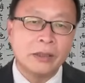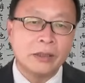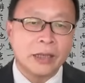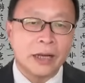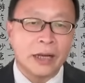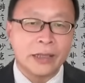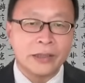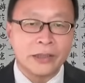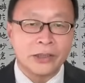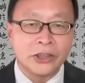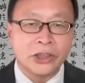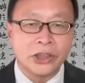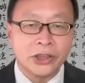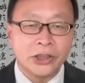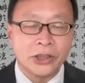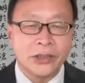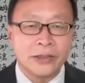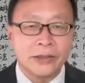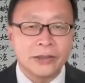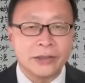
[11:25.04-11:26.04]
他的
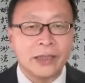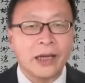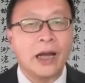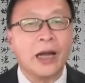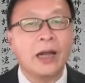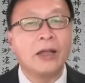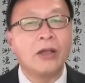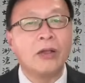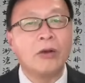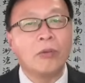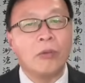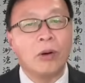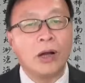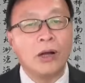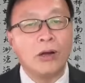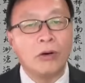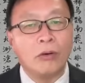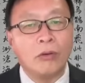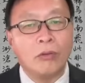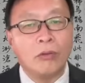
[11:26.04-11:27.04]
妻子啊
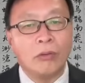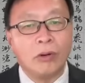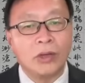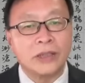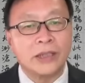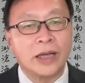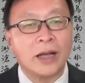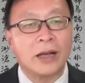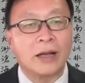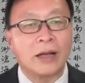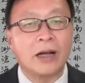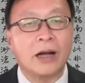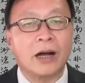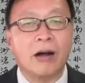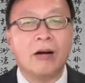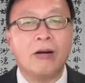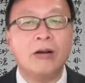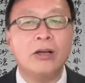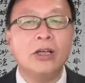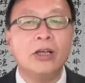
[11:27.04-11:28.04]
往火上
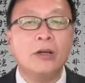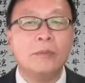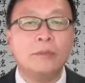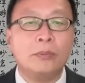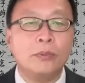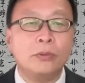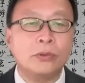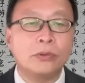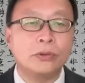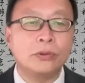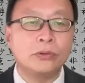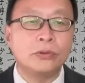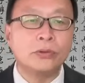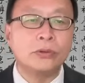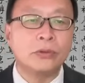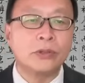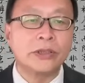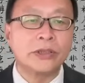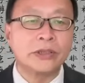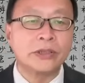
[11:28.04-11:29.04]
烤，不出
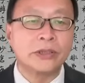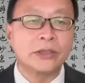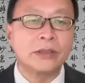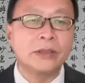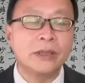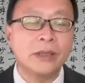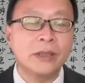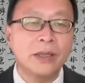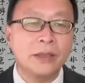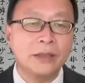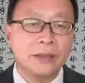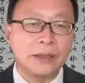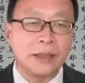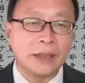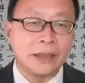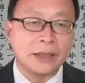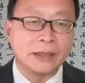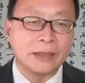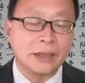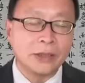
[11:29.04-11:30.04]
多时，这
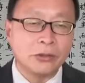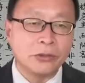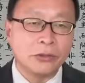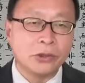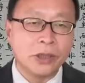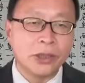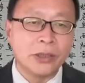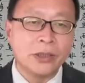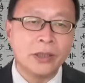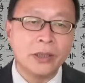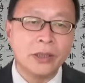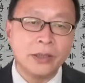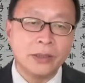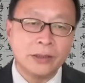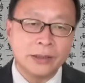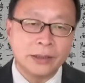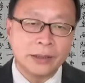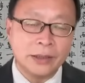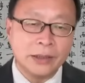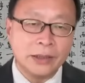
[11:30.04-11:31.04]
个政权
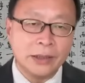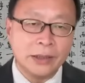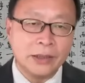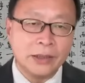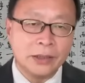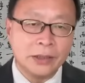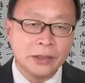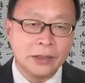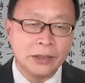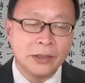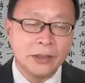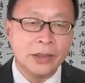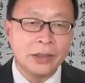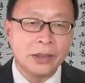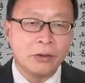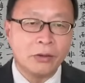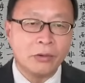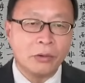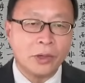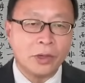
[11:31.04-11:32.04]
是一定
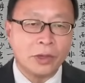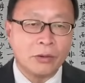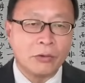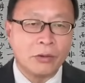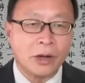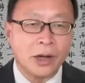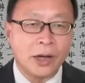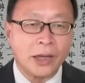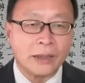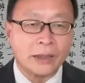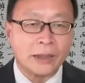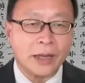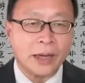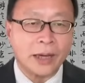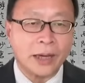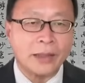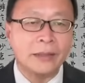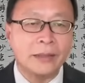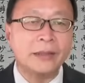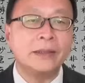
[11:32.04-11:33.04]
会垮
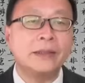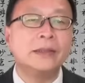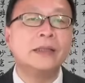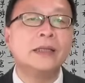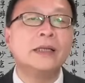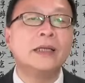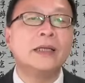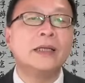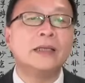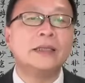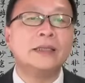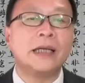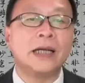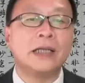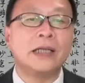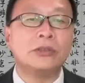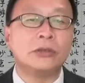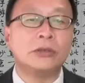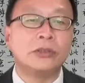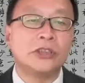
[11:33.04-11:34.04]
台的。
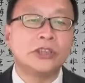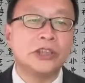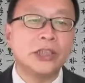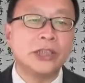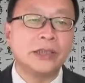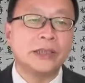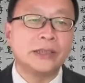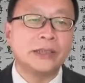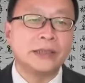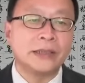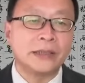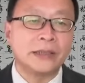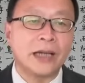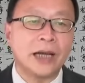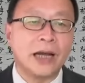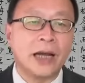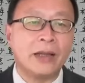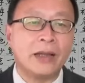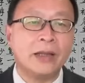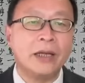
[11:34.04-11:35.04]
再从现实
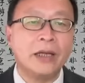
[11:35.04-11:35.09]
看，